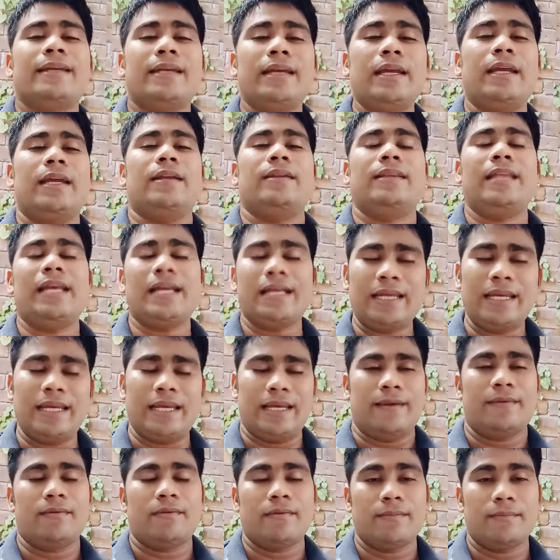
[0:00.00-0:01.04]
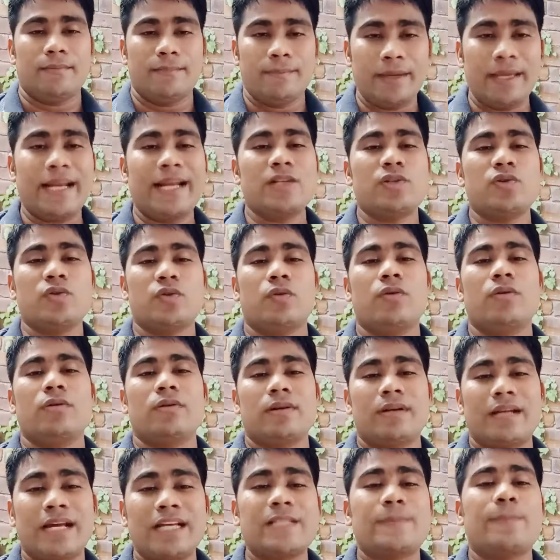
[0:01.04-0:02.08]
कि देखिए मेरा जो
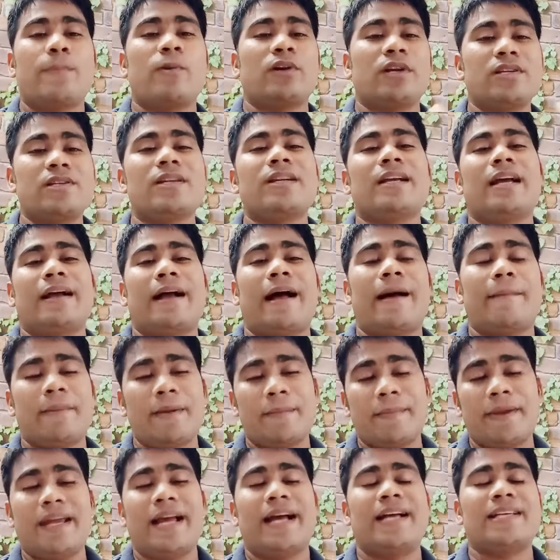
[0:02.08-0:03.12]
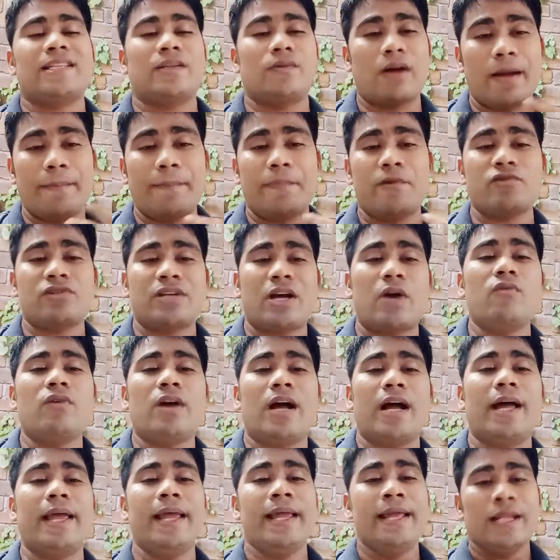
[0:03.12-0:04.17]
ट्रांसपोर्टेशन का काम है मैं यहाँ से वहाँ
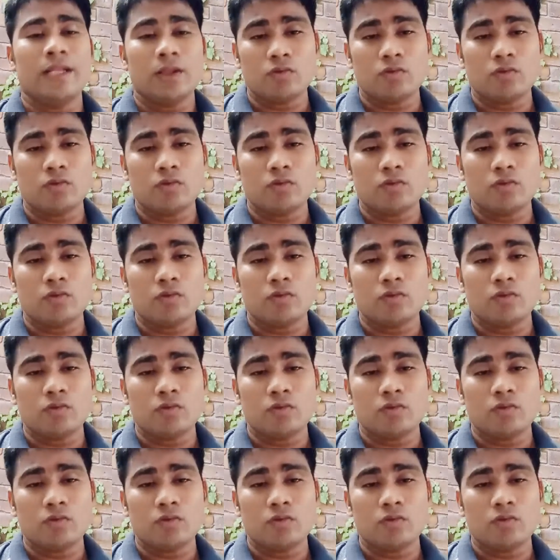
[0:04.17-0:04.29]
पहुँचाऊँगा